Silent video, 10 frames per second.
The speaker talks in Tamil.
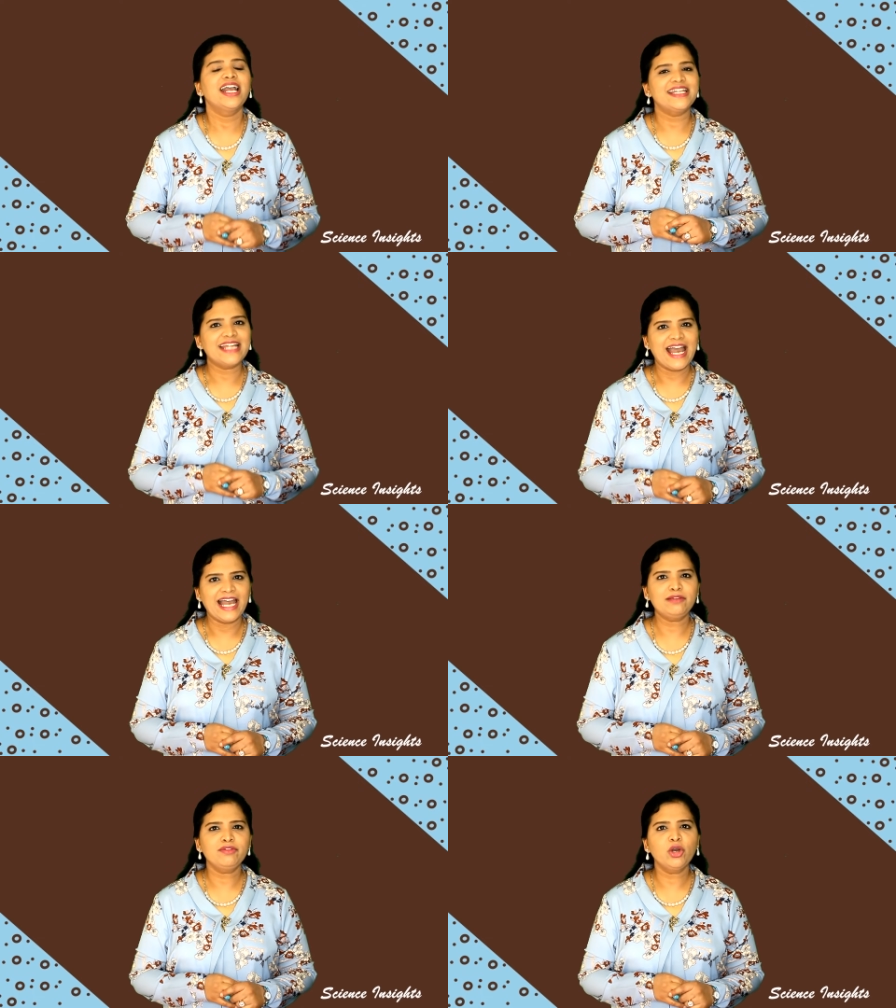இந்த
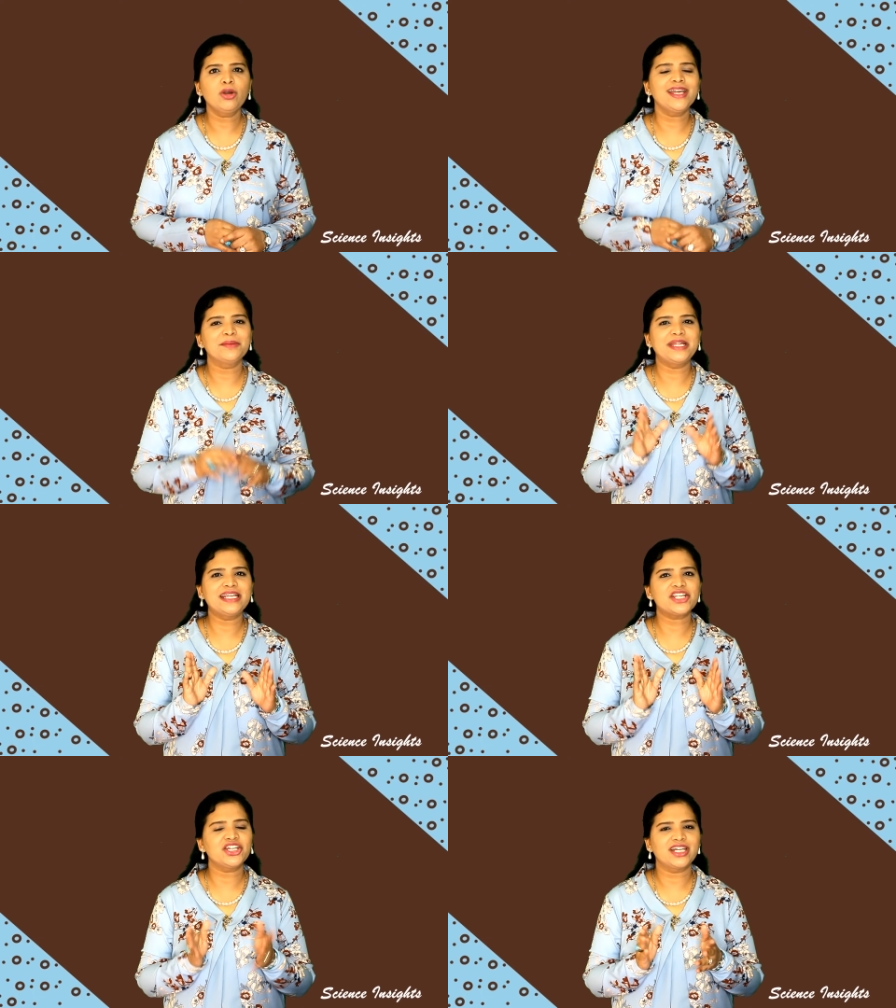ஆல்வியோலை
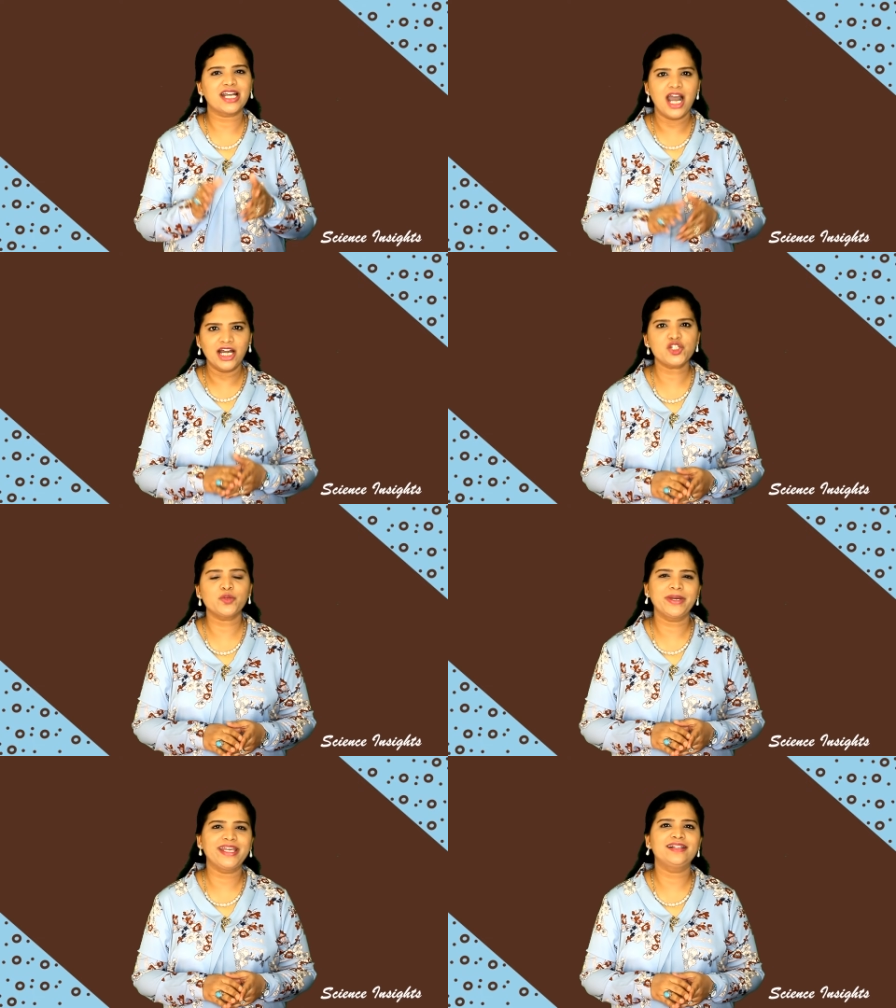அப்படின்ற இந்த காற்று
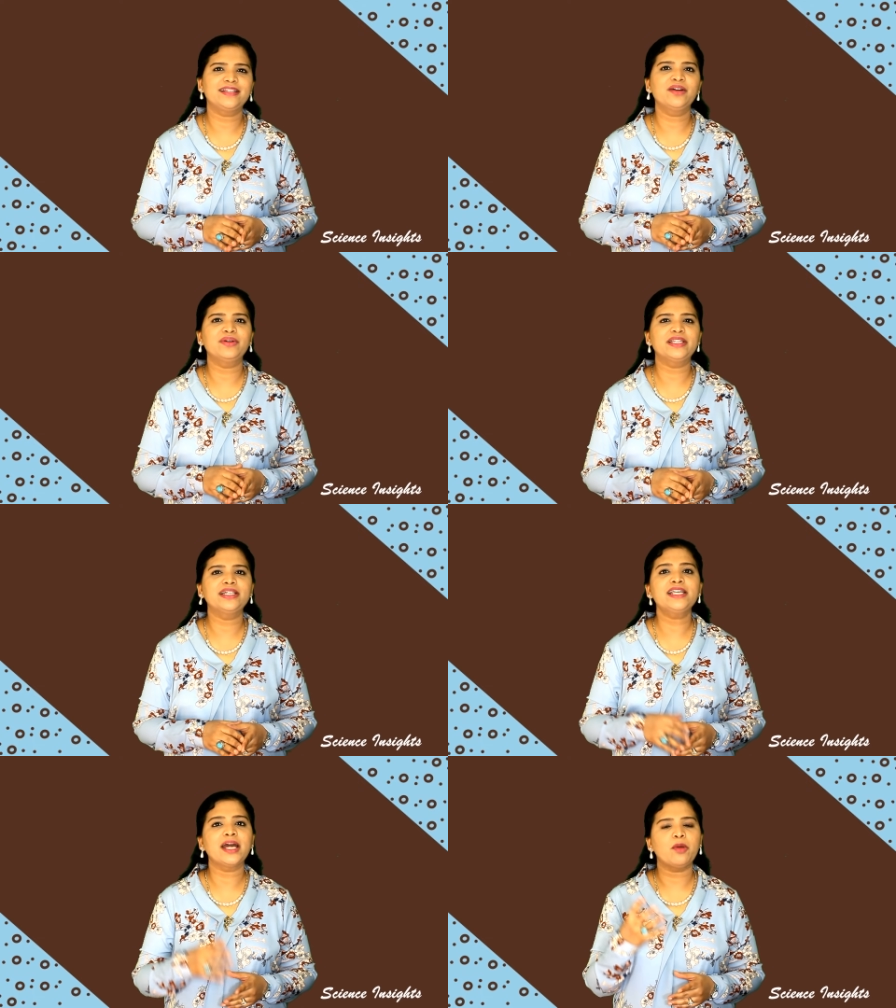பைகள் தான் வந்து
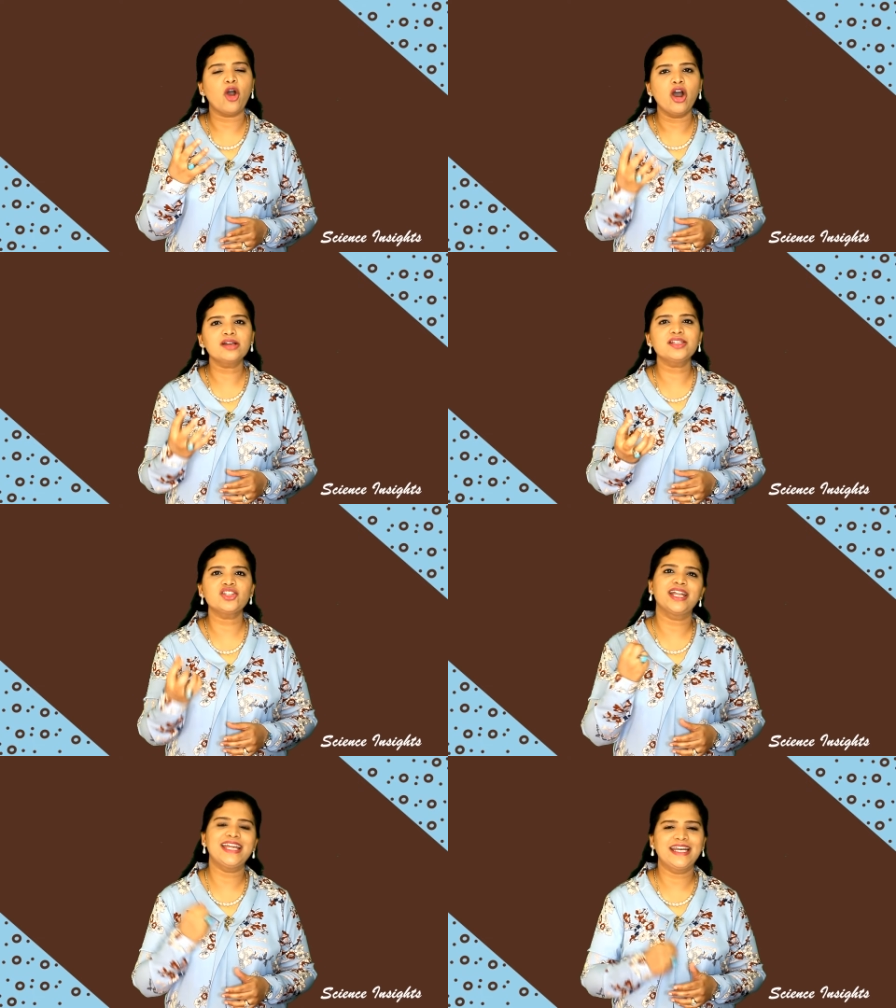நம்ம
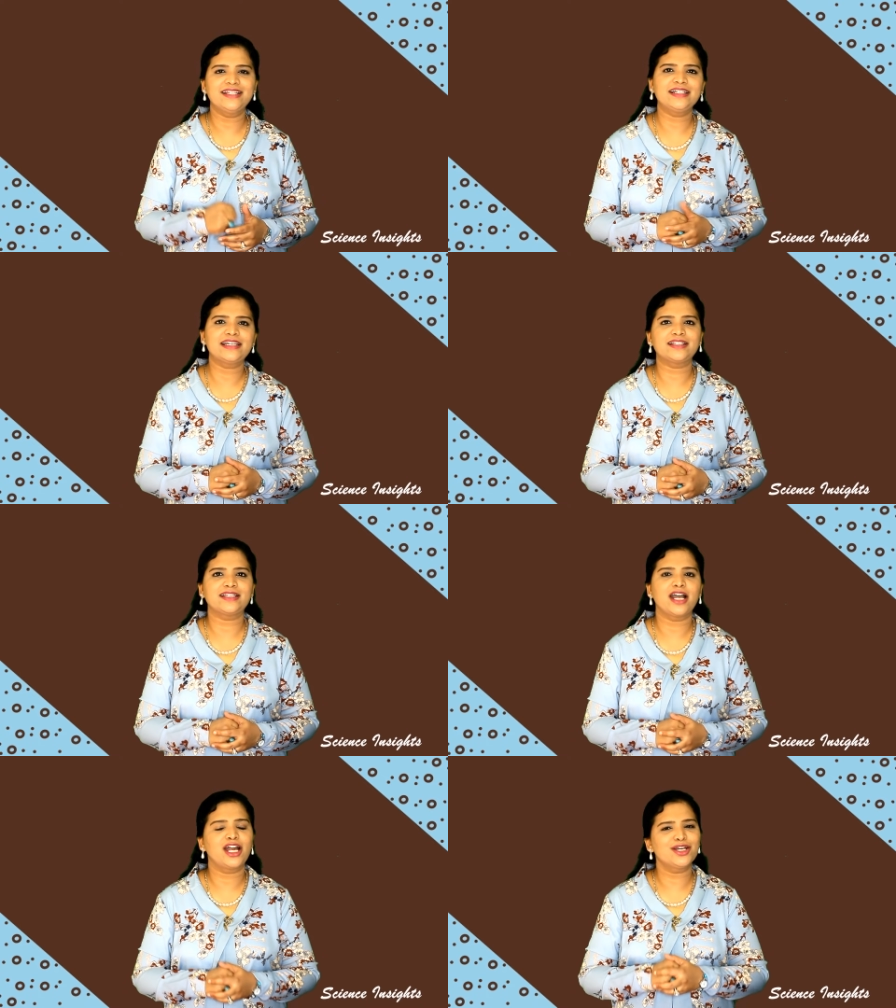ஆக்சிஜனை
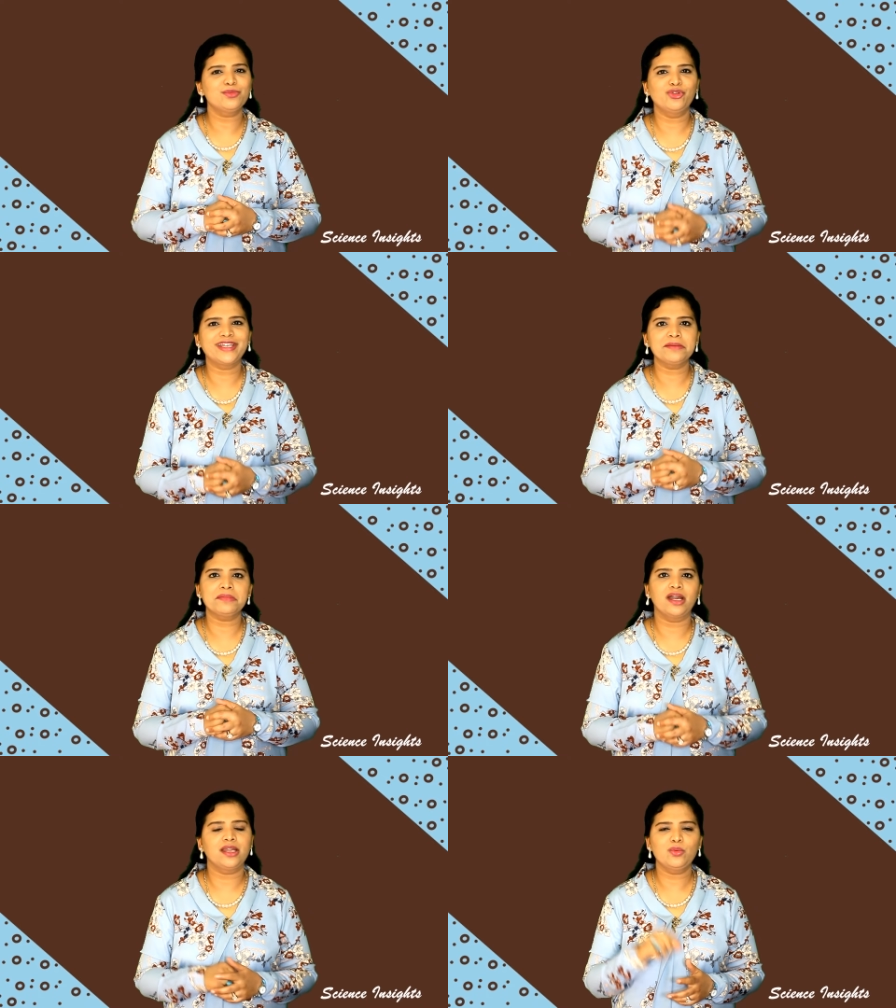எடுத்துக்கிறதுக்கான
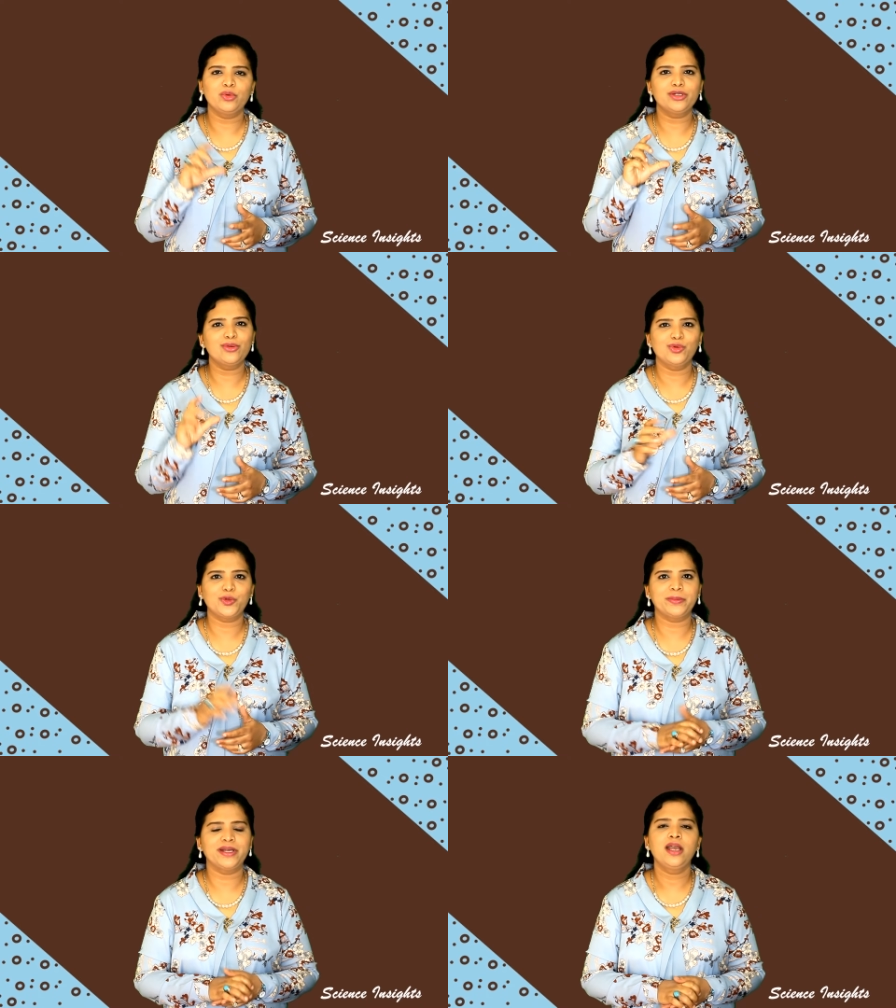முக்கியமான ஒரு
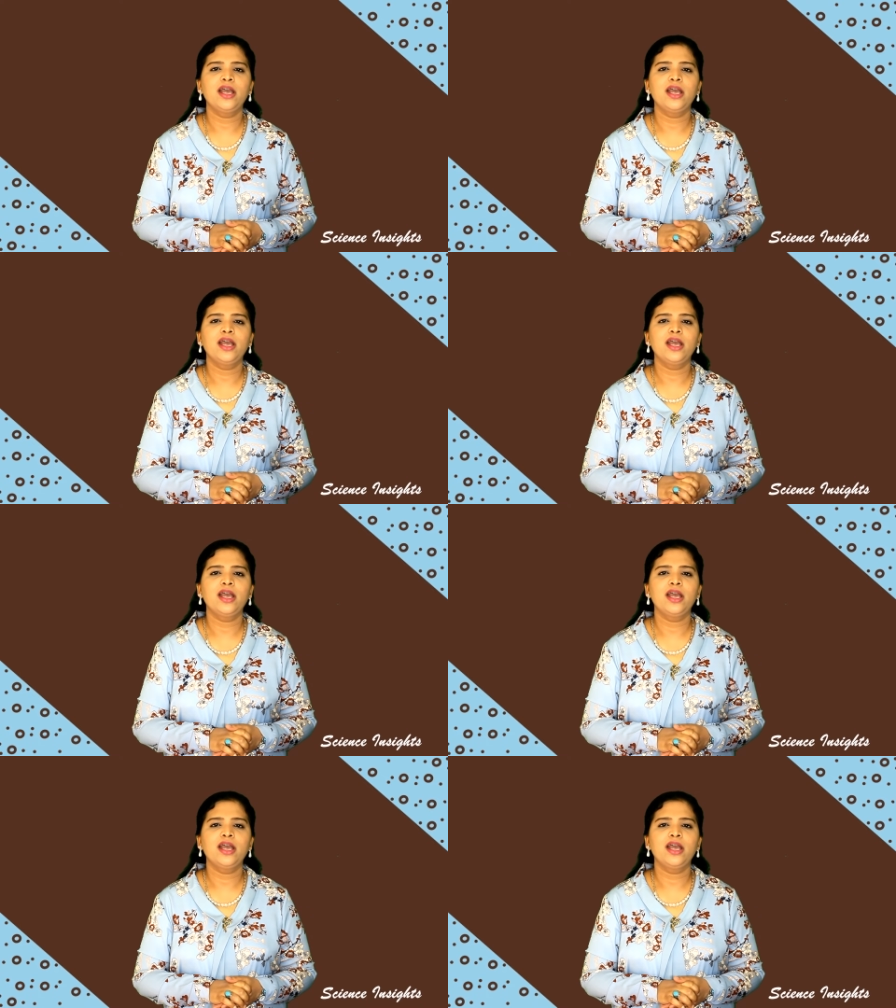உறுப்பு